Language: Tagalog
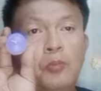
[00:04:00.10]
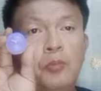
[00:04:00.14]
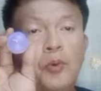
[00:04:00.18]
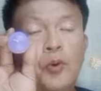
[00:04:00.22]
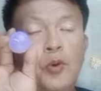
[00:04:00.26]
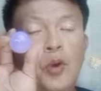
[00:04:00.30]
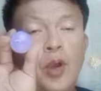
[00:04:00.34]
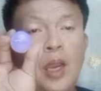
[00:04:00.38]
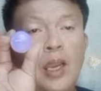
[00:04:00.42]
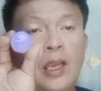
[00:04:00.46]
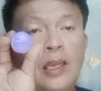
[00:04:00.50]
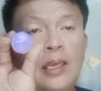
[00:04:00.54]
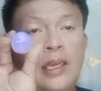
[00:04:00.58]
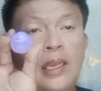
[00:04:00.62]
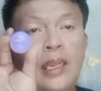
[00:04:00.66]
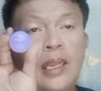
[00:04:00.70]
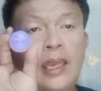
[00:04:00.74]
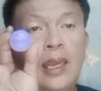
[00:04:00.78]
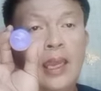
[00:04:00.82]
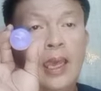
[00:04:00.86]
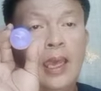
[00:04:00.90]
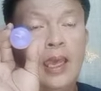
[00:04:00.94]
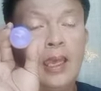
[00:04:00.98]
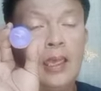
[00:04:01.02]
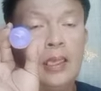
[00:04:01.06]
po ang
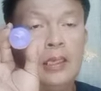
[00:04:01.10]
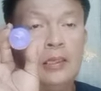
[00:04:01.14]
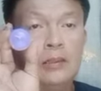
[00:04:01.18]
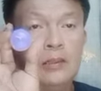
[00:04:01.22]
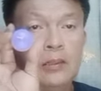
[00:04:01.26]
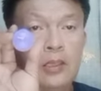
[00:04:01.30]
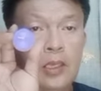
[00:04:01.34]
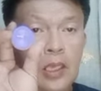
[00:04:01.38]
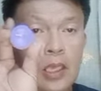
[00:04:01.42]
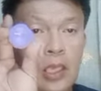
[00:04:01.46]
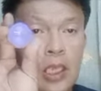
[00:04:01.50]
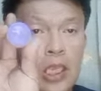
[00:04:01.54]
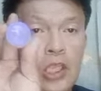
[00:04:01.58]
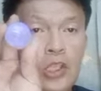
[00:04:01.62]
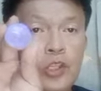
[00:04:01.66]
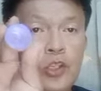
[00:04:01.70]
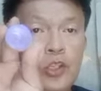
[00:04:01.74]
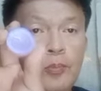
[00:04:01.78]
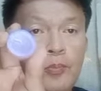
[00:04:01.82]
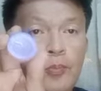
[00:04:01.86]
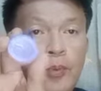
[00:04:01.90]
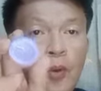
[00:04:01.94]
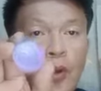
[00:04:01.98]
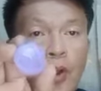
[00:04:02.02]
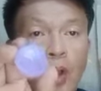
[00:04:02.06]
lila, ito
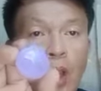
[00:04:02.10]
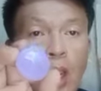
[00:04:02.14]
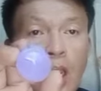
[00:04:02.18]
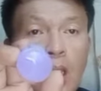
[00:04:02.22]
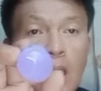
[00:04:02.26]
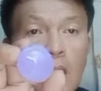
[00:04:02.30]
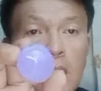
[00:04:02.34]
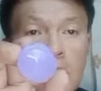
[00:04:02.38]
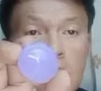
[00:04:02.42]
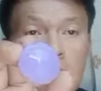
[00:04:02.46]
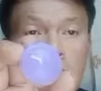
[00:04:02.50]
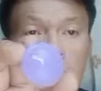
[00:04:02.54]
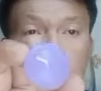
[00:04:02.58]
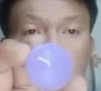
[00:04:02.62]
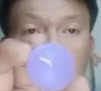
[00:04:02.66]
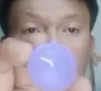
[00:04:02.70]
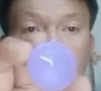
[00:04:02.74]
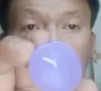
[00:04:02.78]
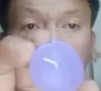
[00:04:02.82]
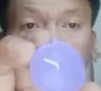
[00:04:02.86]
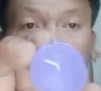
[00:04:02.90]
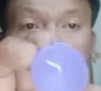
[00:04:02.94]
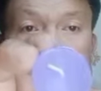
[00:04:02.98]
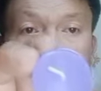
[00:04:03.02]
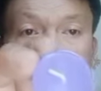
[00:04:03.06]
po ang
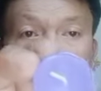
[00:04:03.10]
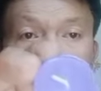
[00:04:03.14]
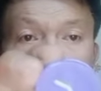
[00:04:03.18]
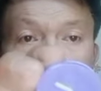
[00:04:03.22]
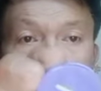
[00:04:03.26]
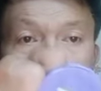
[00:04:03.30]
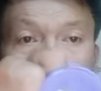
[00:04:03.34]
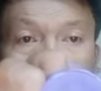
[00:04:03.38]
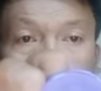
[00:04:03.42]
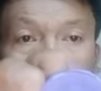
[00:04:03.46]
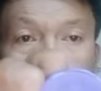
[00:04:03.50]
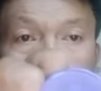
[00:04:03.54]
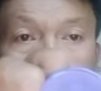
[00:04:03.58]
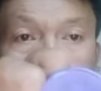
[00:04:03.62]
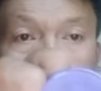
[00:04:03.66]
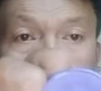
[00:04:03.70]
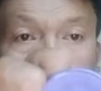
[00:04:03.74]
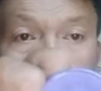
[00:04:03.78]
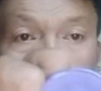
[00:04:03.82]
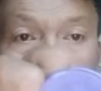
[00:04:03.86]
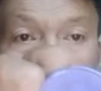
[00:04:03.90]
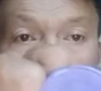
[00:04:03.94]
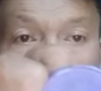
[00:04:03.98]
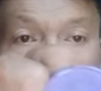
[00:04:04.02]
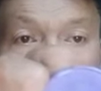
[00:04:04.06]
kulay lila,
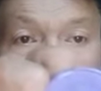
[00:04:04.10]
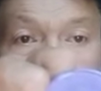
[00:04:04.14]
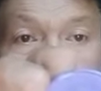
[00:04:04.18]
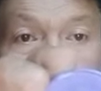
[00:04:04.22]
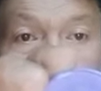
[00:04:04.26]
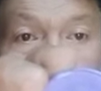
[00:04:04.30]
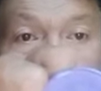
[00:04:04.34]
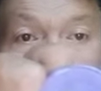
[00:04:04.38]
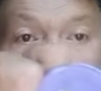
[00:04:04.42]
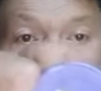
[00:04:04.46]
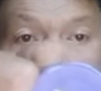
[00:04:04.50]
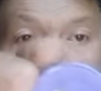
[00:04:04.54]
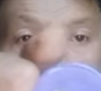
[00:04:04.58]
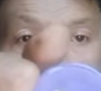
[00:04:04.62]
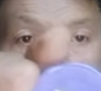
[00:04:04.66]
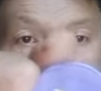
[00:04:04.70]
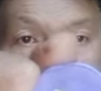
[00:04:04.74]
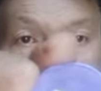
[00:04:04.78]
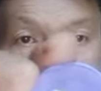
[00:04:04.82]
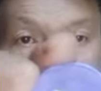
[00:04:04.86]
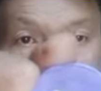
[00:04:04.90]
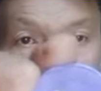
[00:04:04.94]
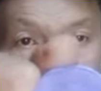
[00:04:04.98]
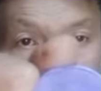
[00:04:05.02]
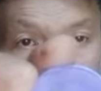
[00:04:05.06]
violet
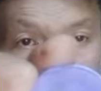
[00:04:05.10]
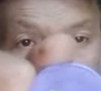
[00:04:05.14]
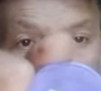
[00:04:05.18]
po.